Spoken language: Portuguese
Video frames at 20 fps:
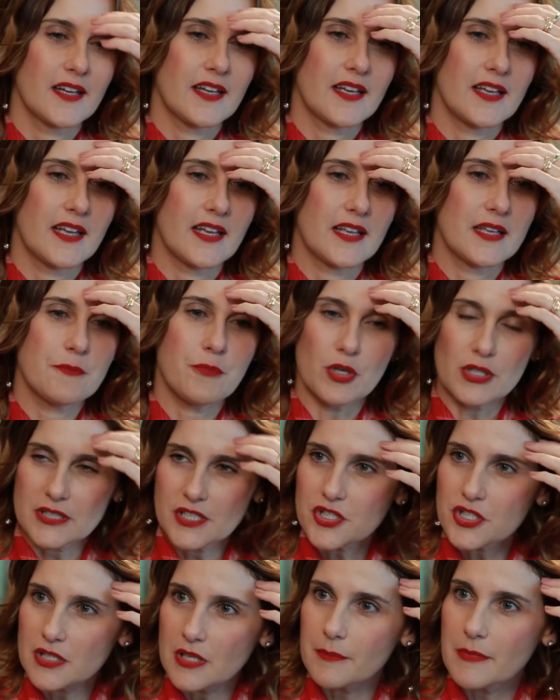é,
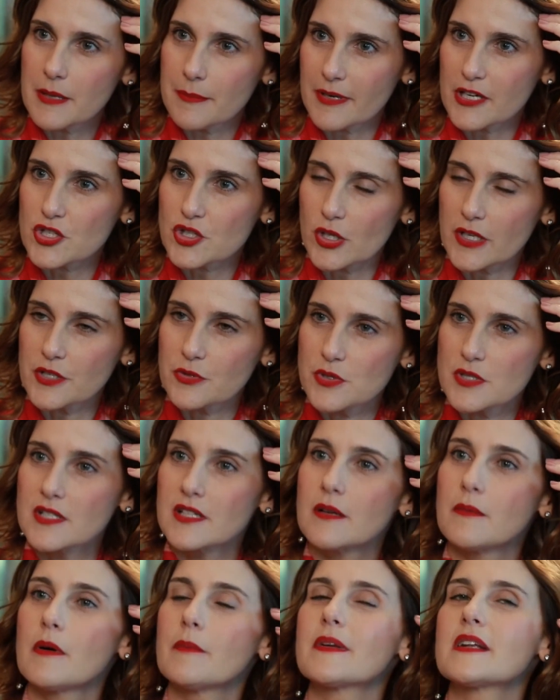importante também para a história do
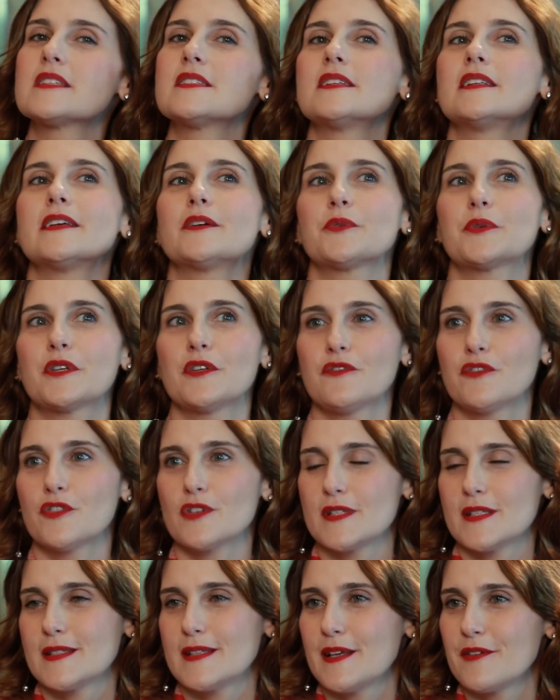cinema brasileiro, que
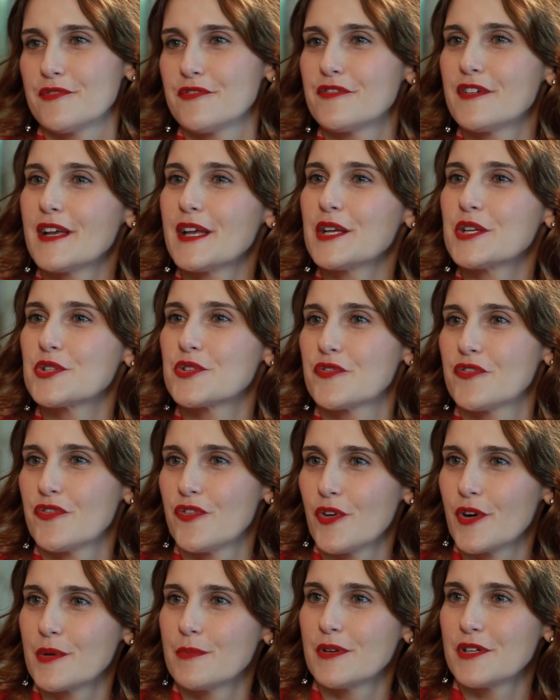você fez
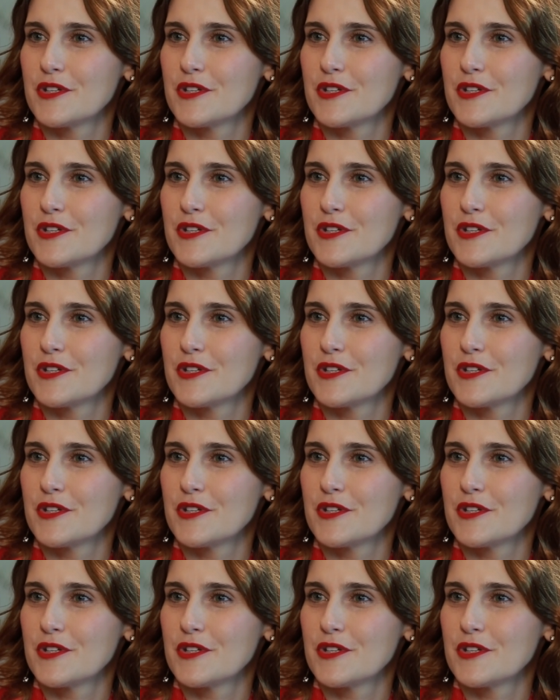foi Sim.